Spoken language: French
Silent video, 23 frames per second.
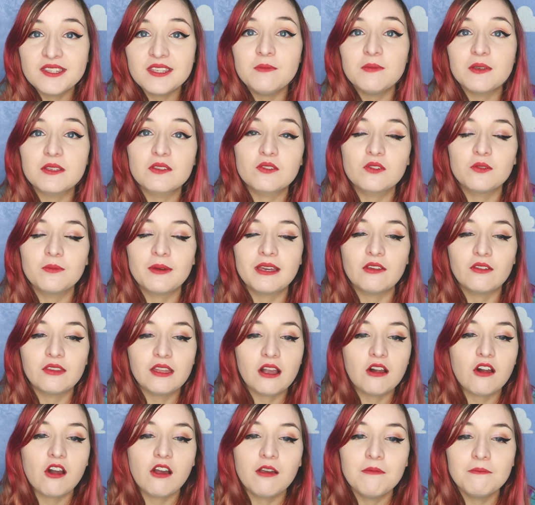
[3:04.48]
aussi parce que bah il y
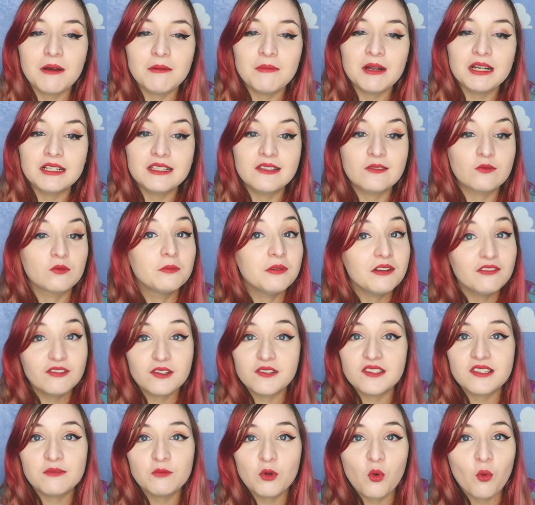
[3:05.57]
en a quand même pas mal qui sont pas
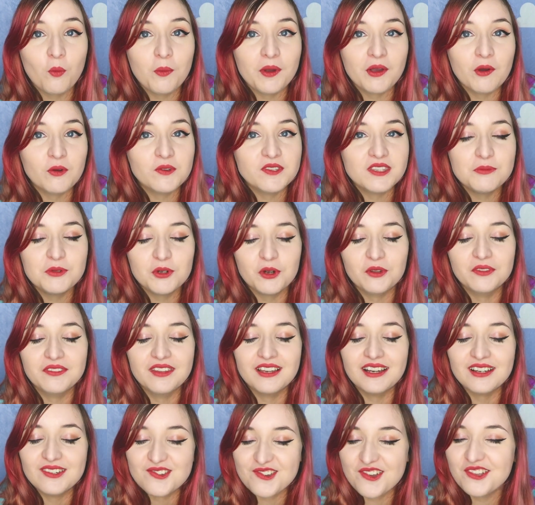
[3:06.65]
forcément compréhensibles quand
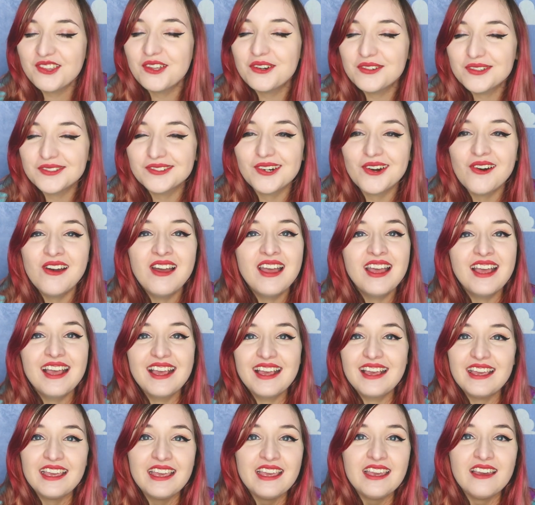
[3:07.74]
t'es un jeune enfant
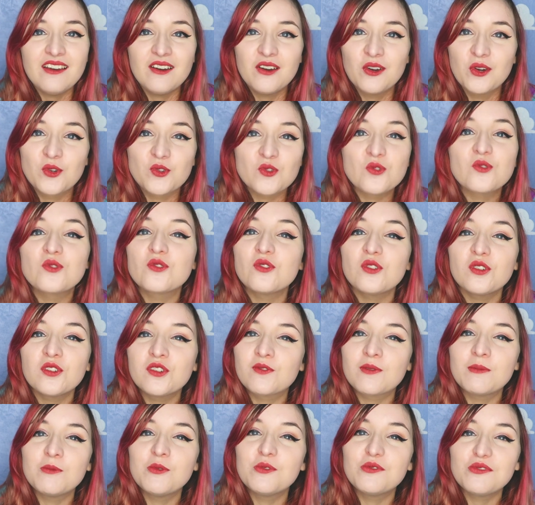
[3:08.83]
et euh, je sens
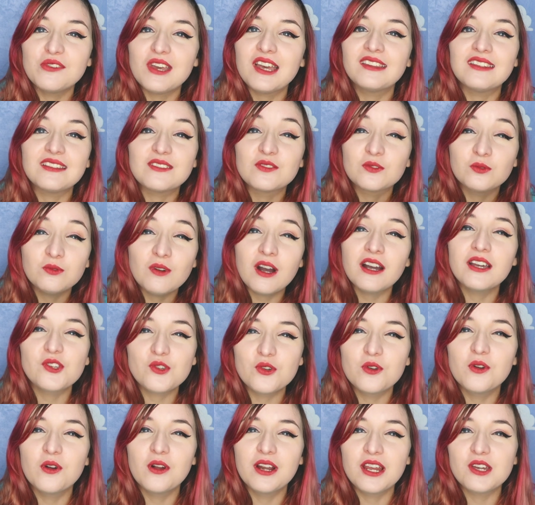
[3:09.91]
que je vais me faire des soirées
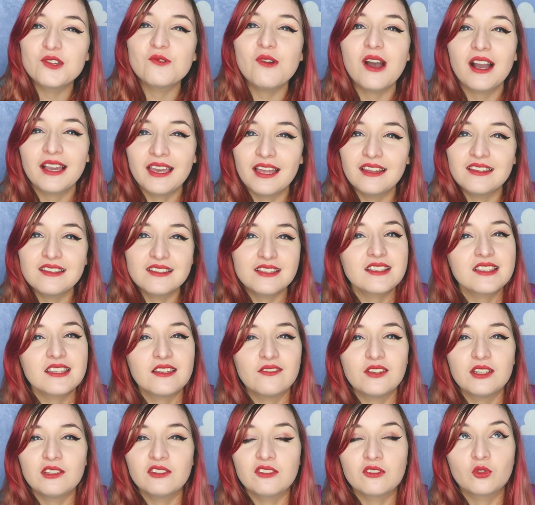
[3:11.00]
chocolat chaud à regarder ça,
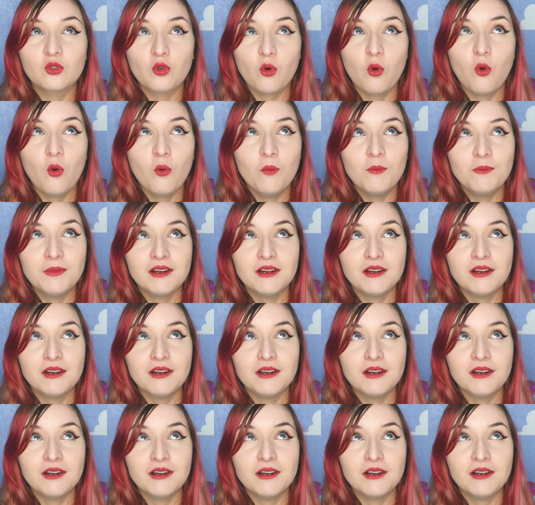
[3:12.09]
ça va être trop